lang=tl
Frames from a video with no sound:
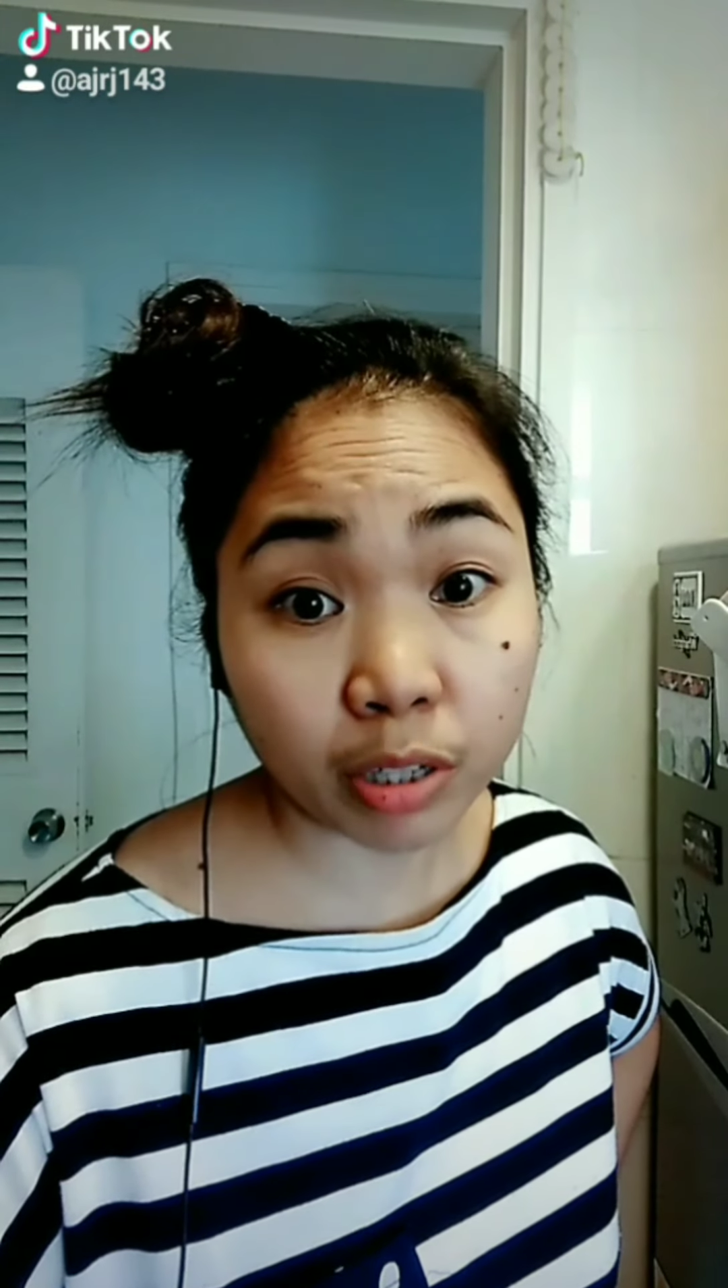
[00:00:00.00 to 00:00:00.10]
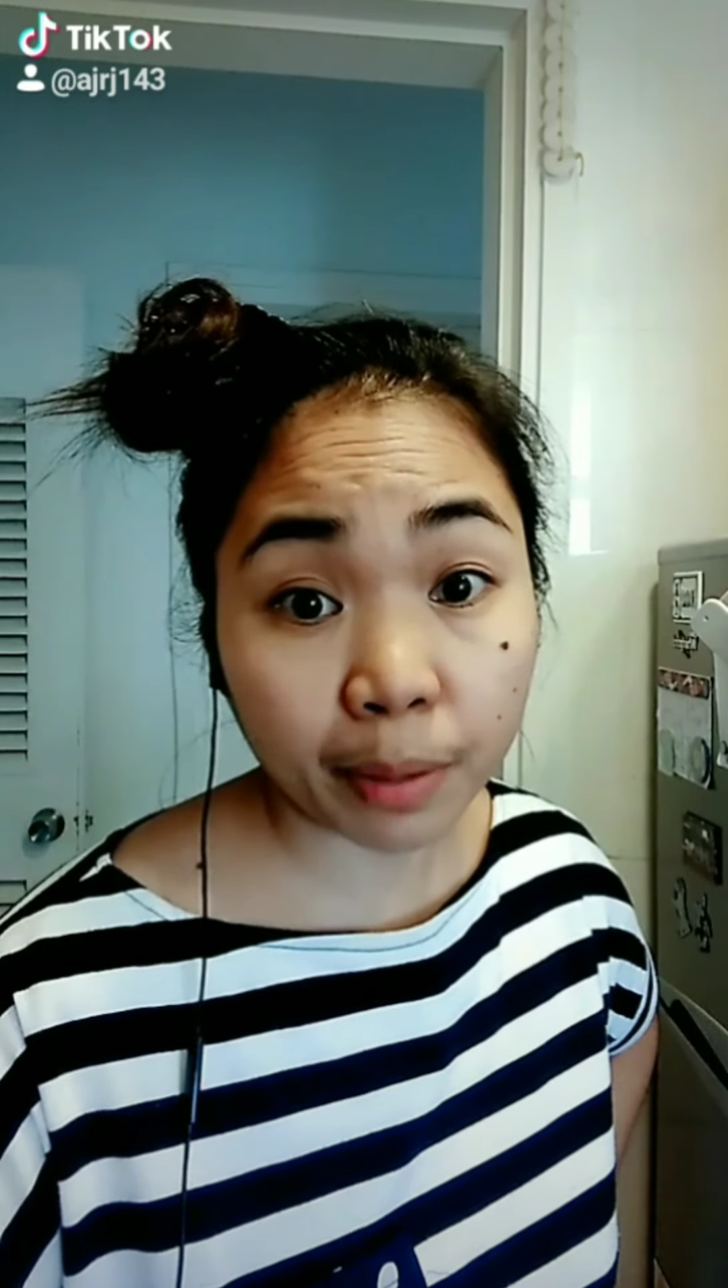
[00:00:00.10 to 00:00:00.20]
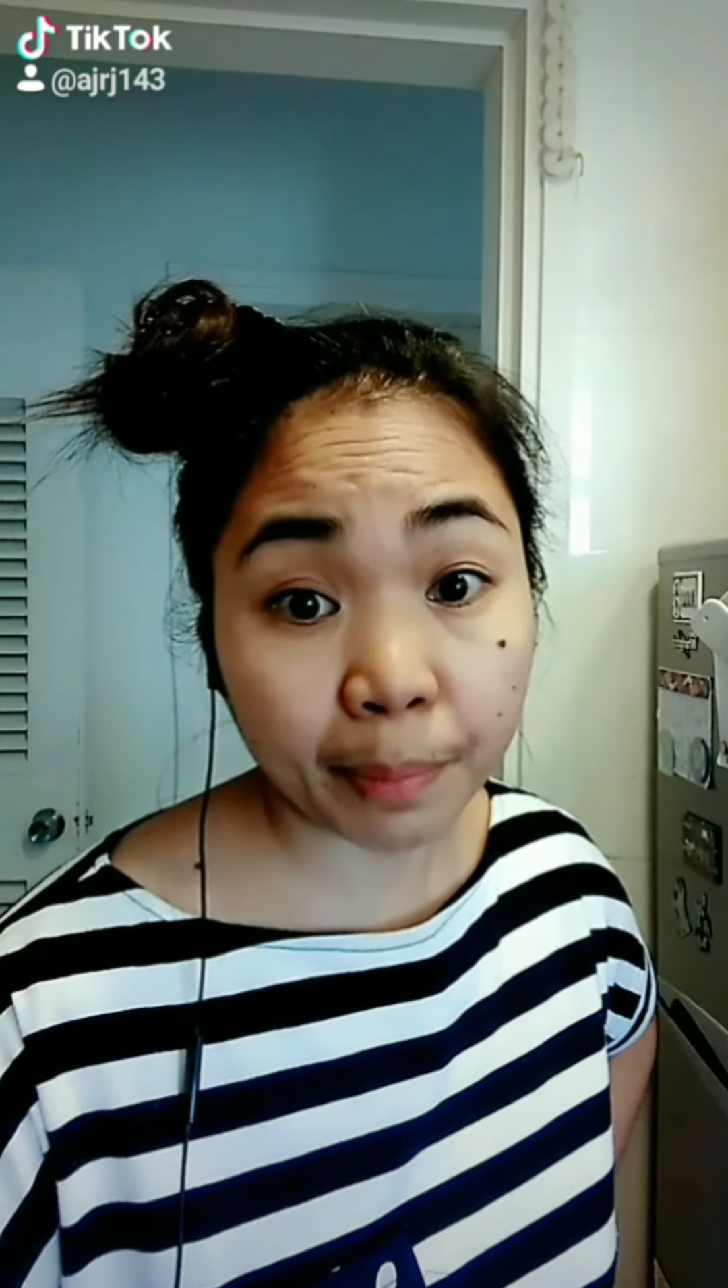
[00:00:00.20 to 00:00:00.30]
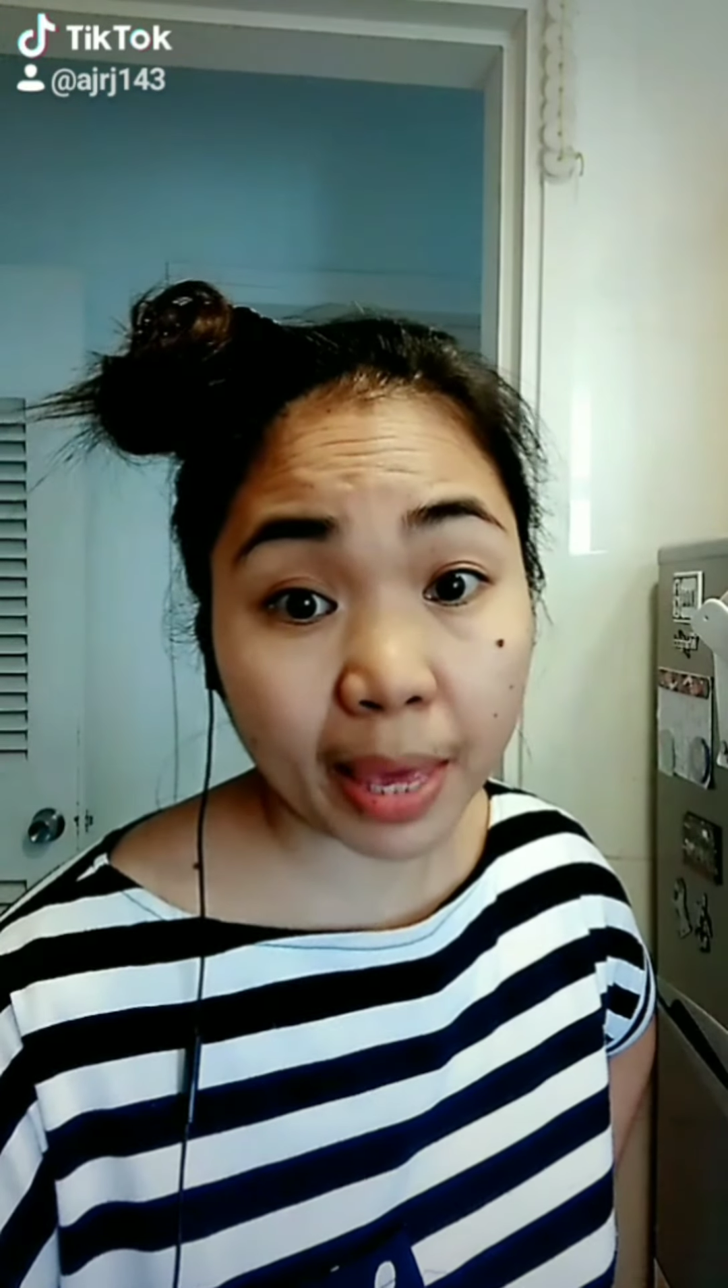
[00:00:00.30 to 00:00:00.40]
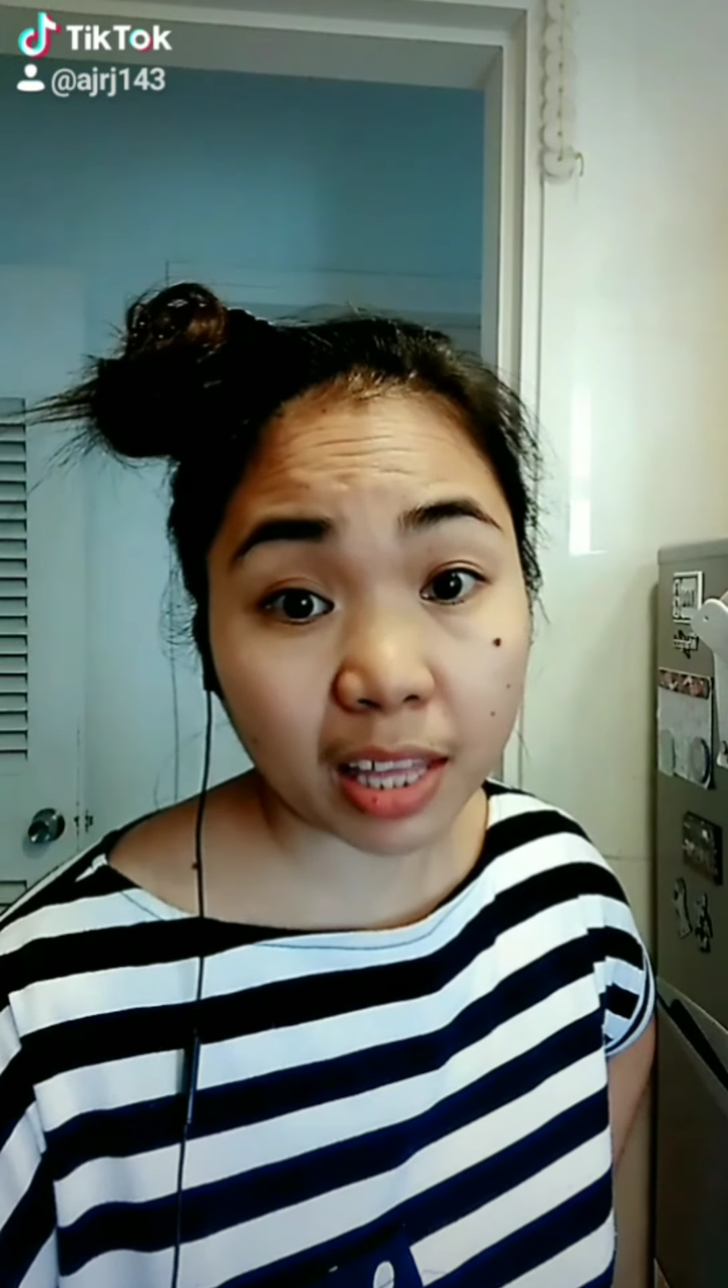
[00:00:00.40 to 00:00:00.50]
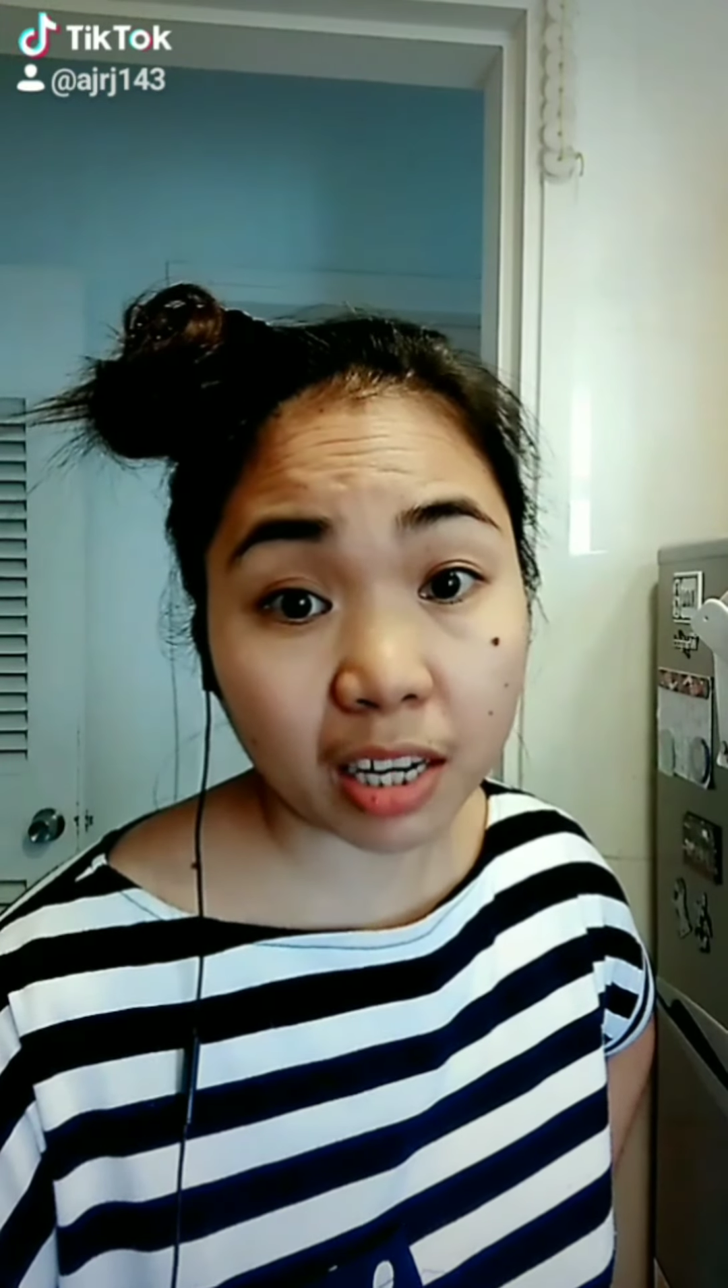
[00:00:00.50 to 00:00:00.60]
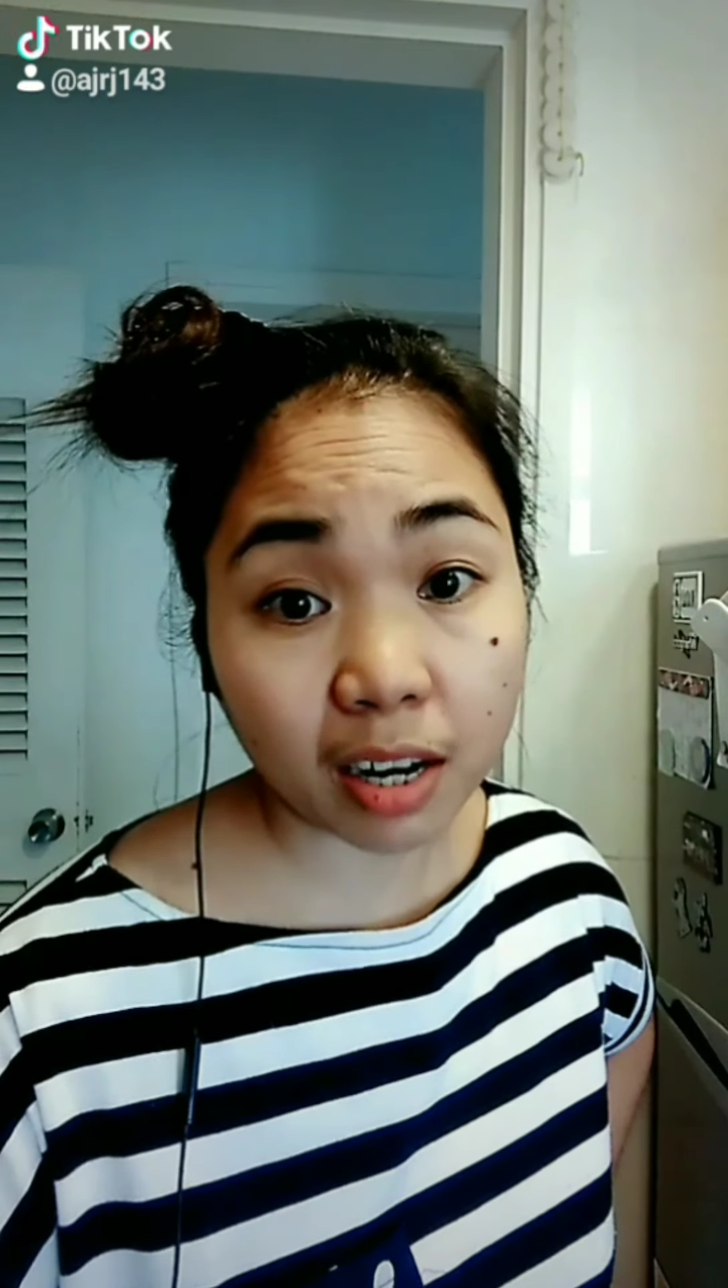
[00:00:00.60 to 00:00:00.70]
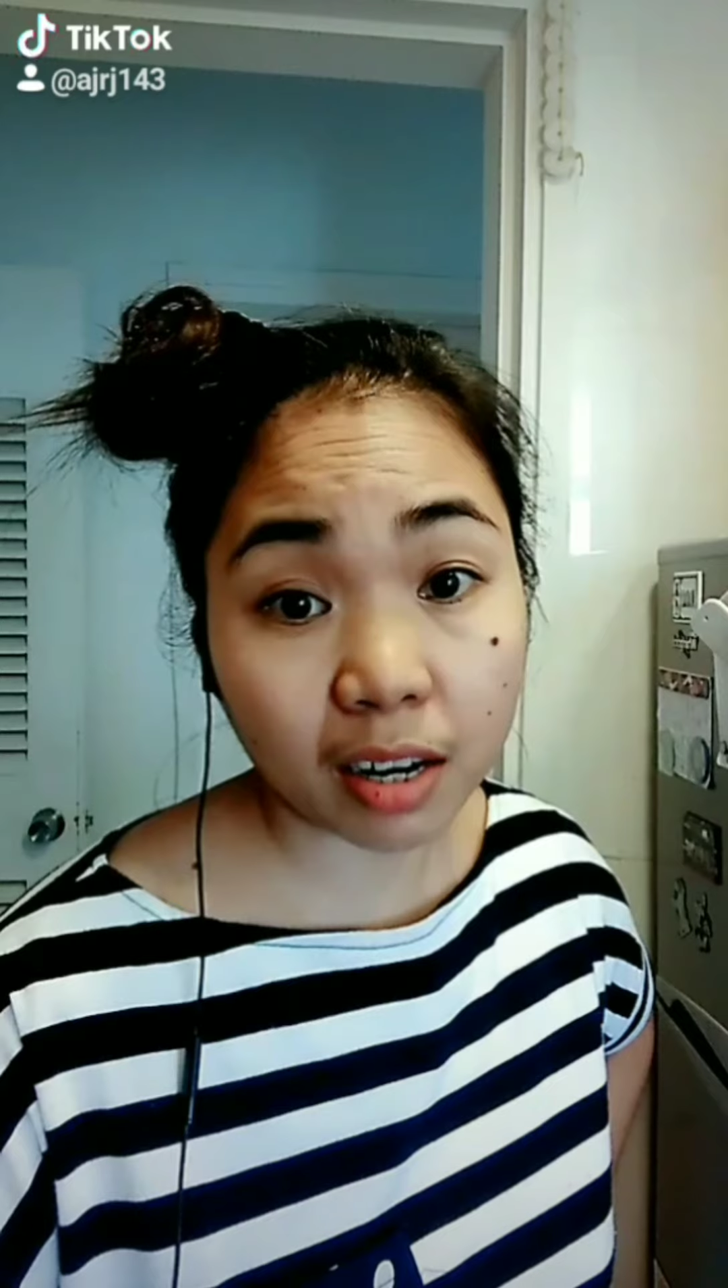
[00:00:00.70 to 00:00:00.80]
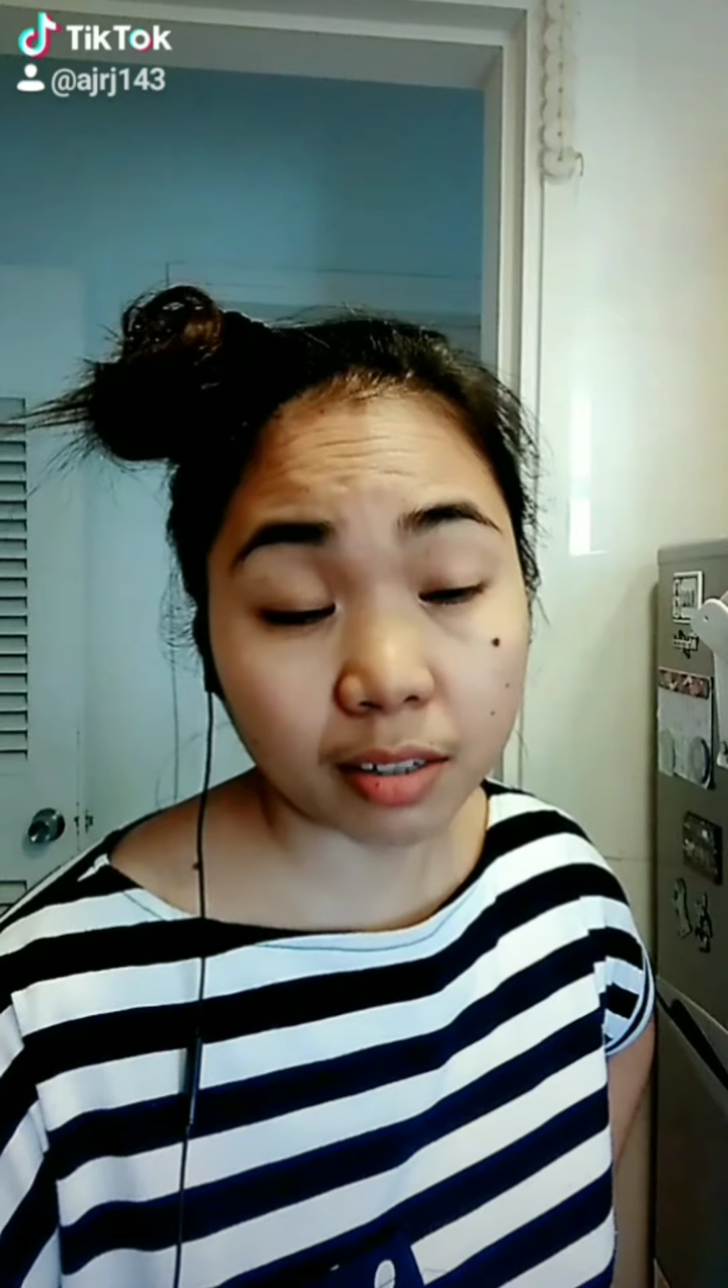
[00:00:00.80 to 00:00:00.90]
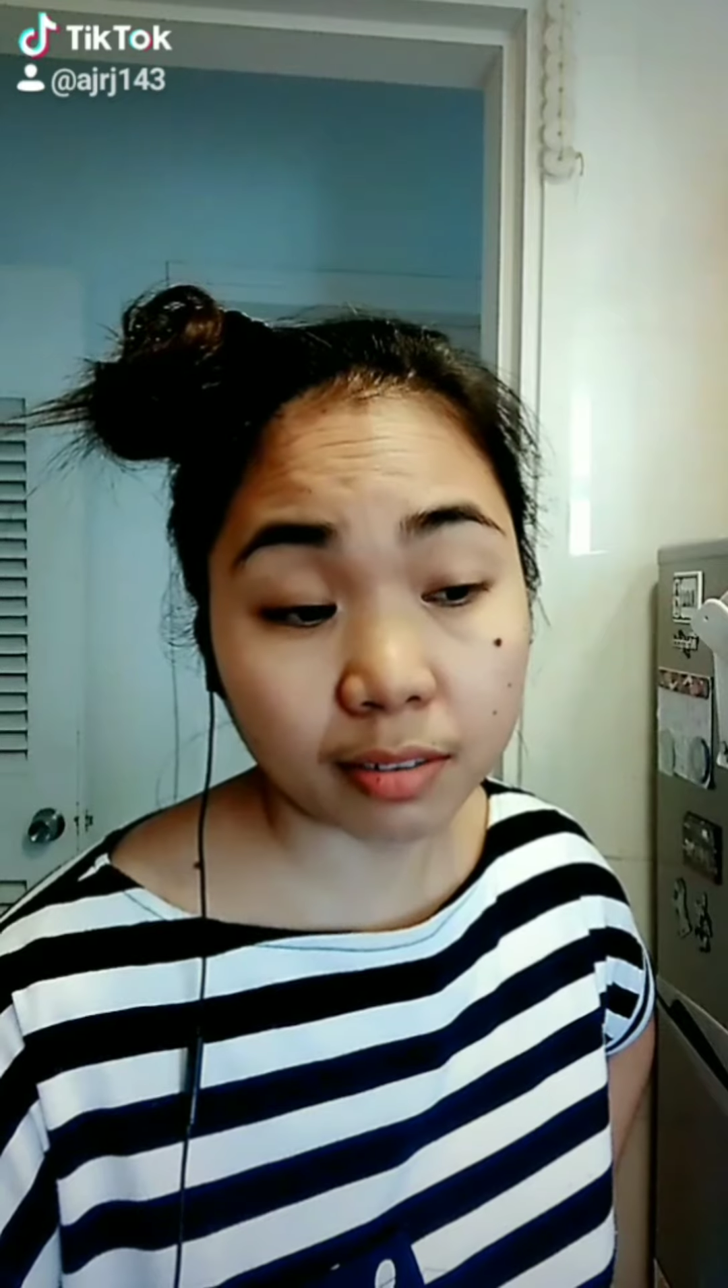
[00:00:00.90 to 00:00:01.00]
ako ng
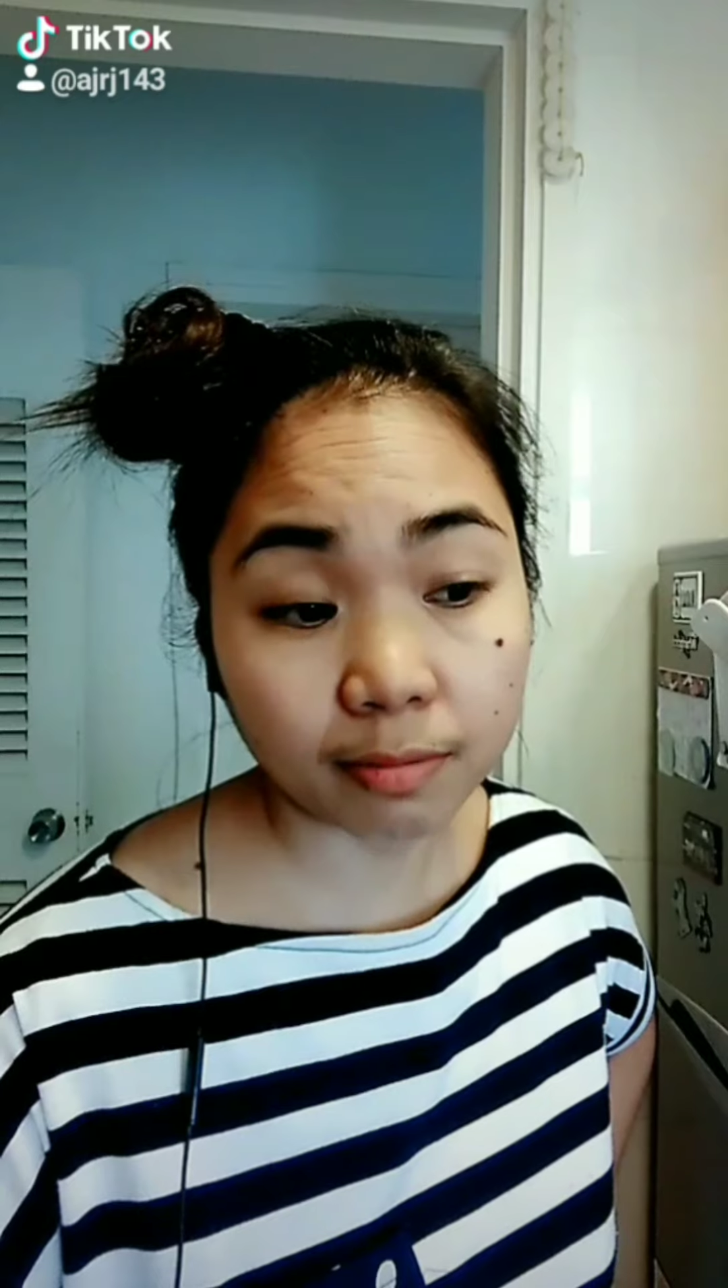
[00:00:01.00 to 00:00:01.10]
pera,